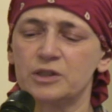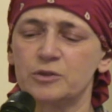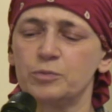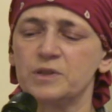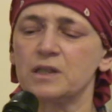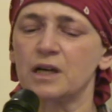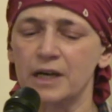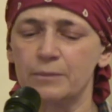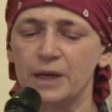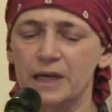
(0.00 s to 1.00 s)
собственно,
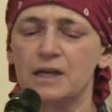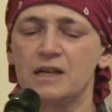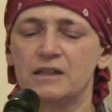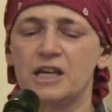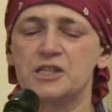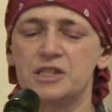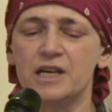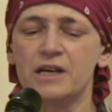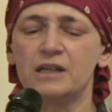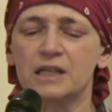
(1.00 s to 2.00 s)
рыбы,
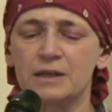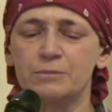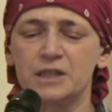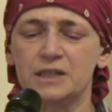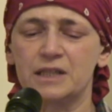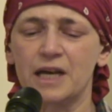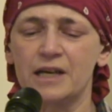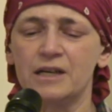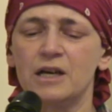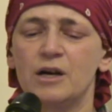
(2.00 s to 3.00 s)
точнее, рыбьи
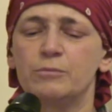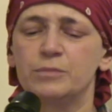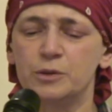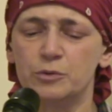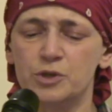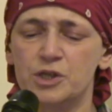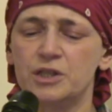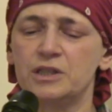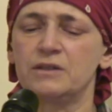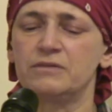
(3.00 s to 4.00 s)
стаи,
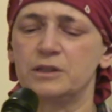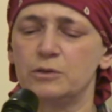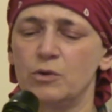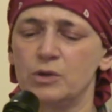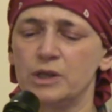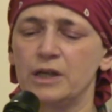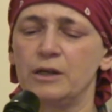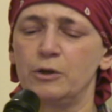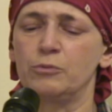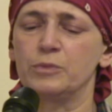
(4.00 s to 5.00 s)
бьющиеся в стекла
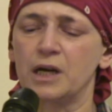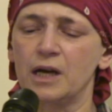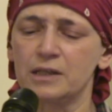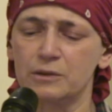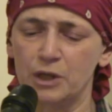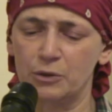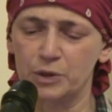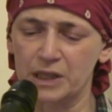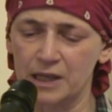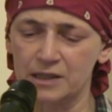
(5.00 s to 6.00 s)
иллюмера,
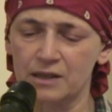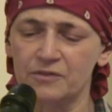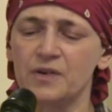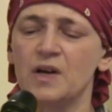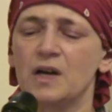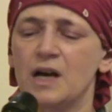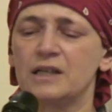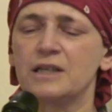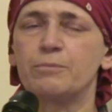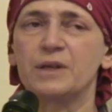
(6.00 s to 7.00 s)
иллюминаторов,
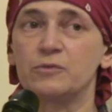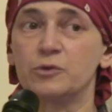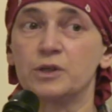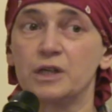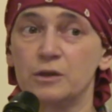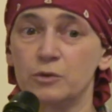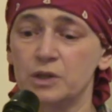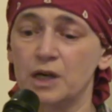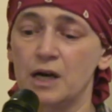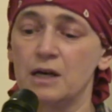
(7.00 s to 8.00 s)
когда подводная
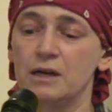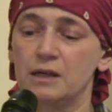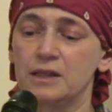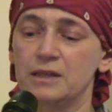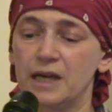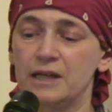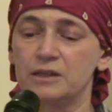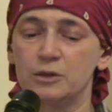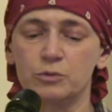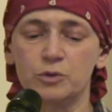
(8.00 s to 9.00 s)
лодка
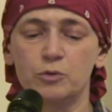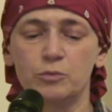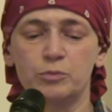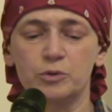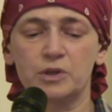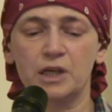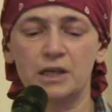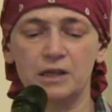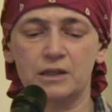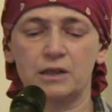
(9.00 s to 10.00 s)
глотает юнгу, будто
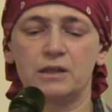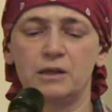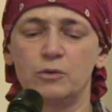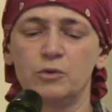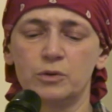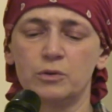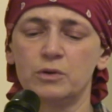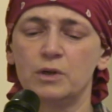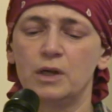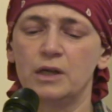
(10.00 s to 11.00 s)
кит
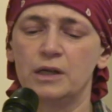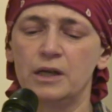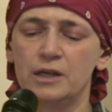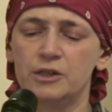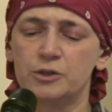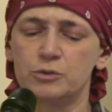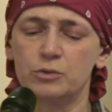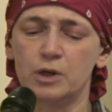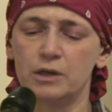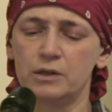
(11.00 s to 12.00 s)
Иону или
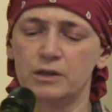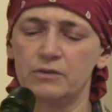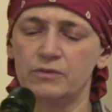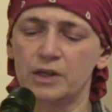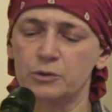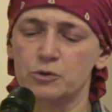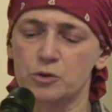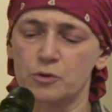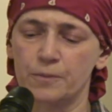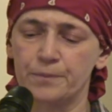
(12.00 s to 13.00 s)
щука
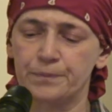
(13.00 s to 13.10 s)
Иванушку